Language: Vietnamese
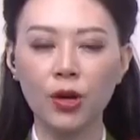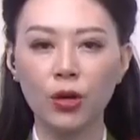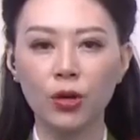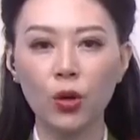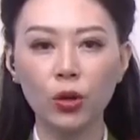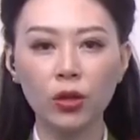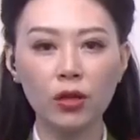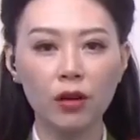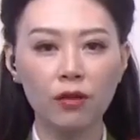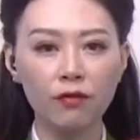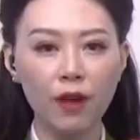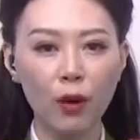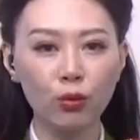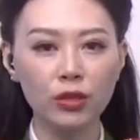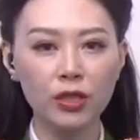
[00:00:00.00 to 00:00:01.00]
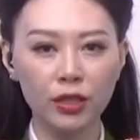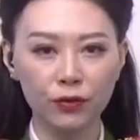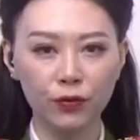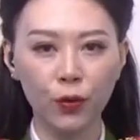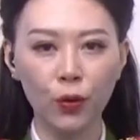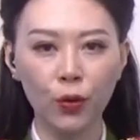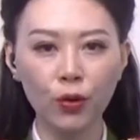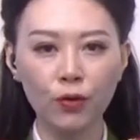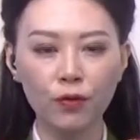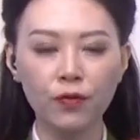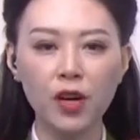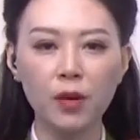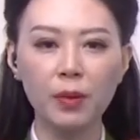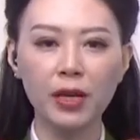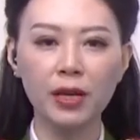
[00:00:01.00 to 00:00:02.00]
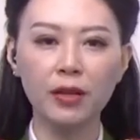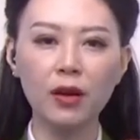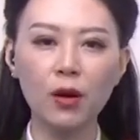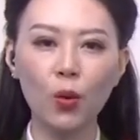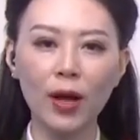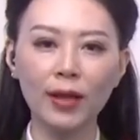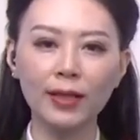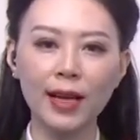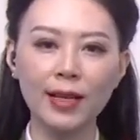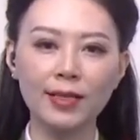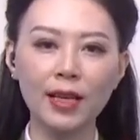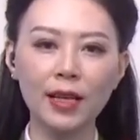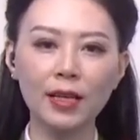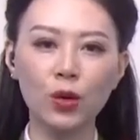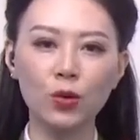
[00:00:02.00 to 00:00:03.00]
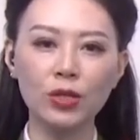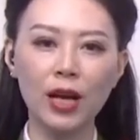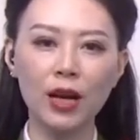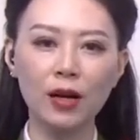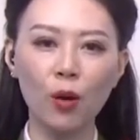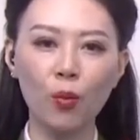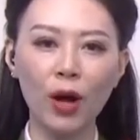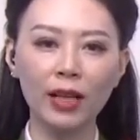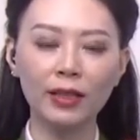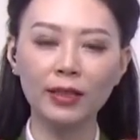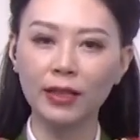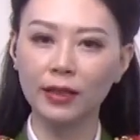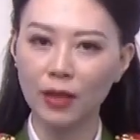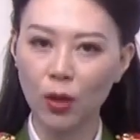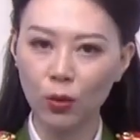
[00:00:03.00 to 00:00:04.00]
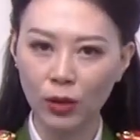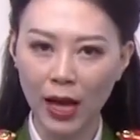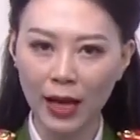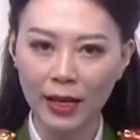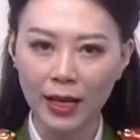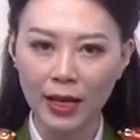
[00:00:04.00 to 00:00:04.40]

đối tượng vòng nhật phú vừa bị cơ quan cảnh sát điều tra công an tỉnh đồng nai